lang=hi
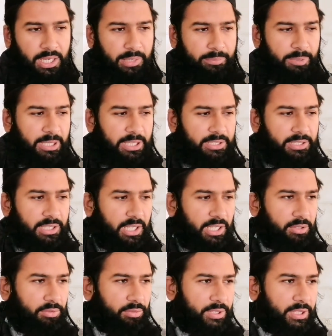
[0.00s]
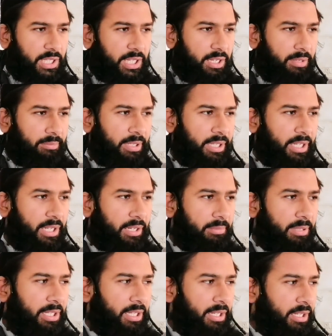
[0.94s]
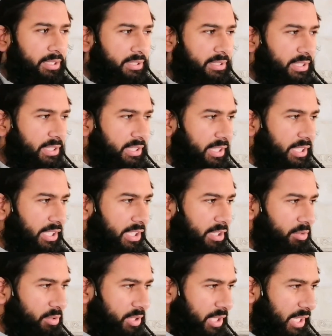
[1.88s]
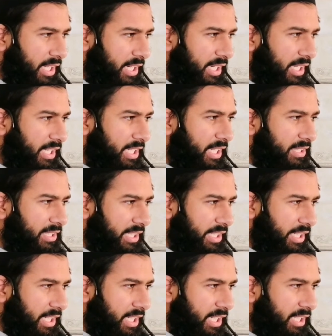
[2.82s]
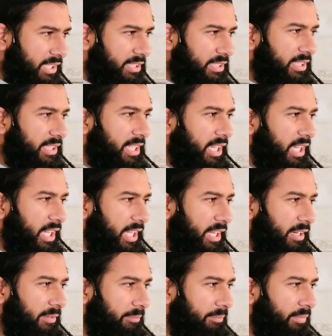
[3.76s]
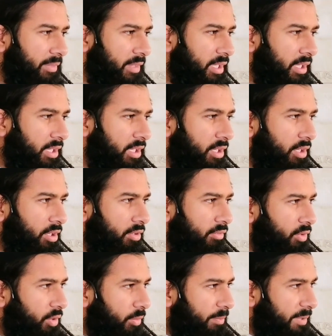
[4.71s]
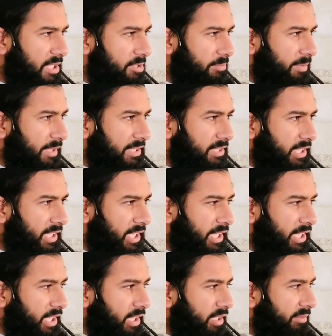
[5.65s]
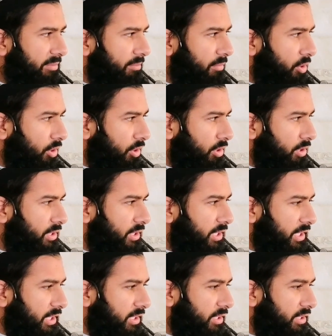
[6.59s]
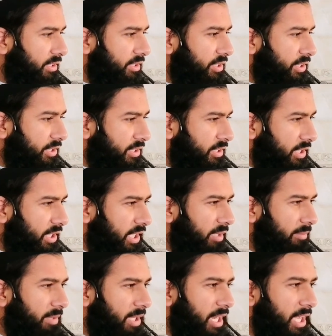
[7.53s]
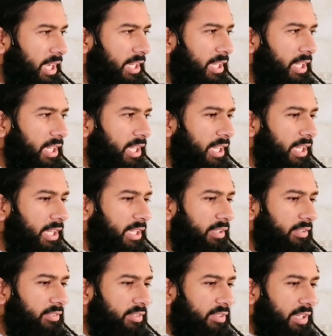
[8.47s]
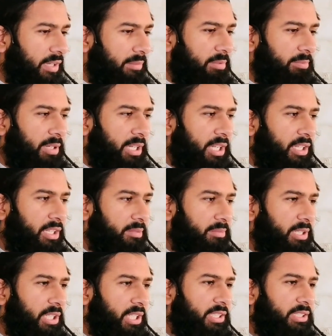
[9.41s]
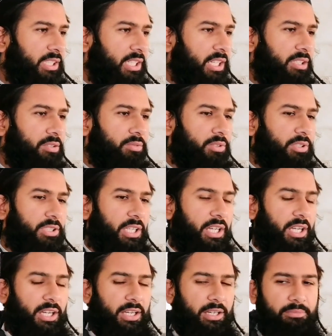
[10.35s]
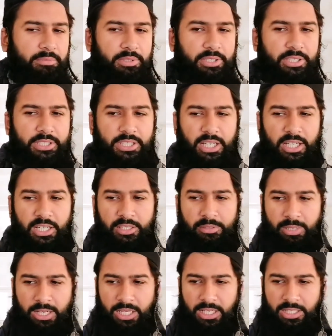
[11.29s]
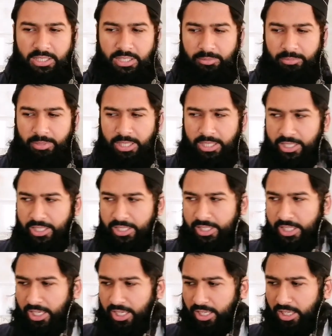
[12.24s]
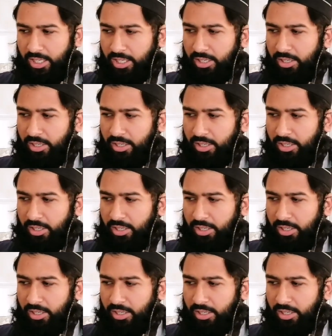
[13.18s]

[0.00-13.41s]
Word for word: आप सलाम ने हमें ज़िंदगी गुजारने का तरीक़ा सिखलाया वो बचपन से लेकर मौत तक जितने मराहल हैं सब में नबी सलाम की तालीमत हमारे लिए